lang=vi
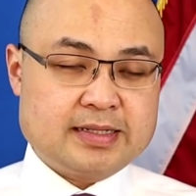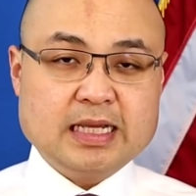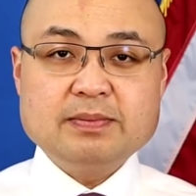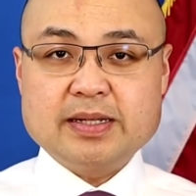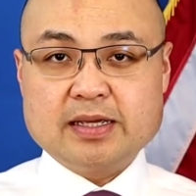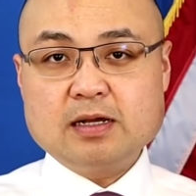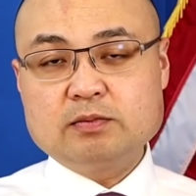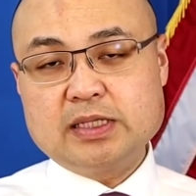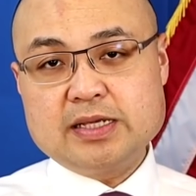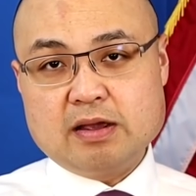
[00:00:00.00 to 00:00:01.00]
nhưng mà những
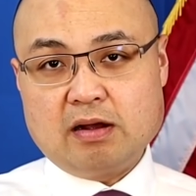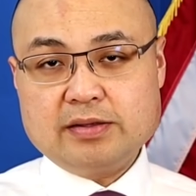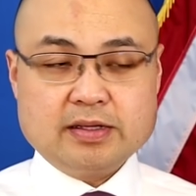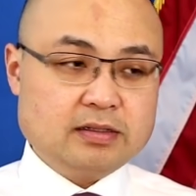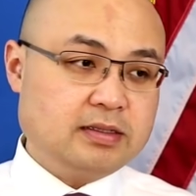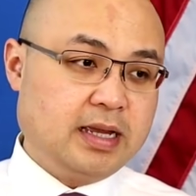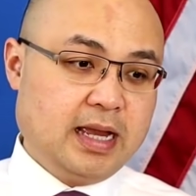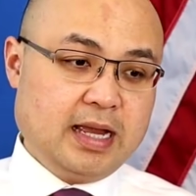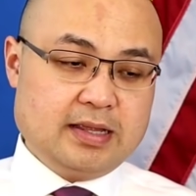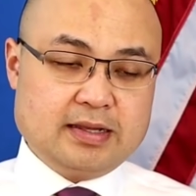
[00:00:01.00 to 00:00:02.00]
công ty nhỏ những
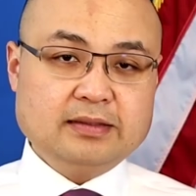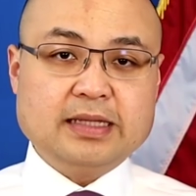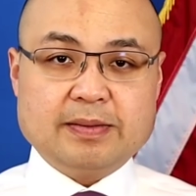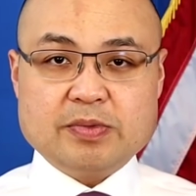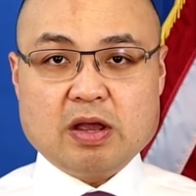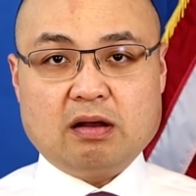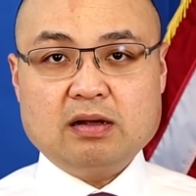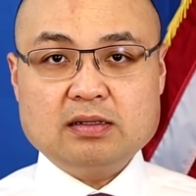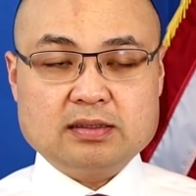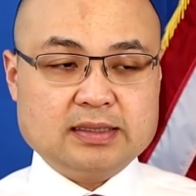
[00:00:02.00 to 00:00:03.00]
những tiệm
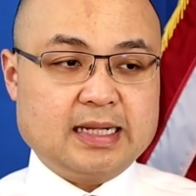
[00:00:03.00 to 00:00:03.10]
nhỏ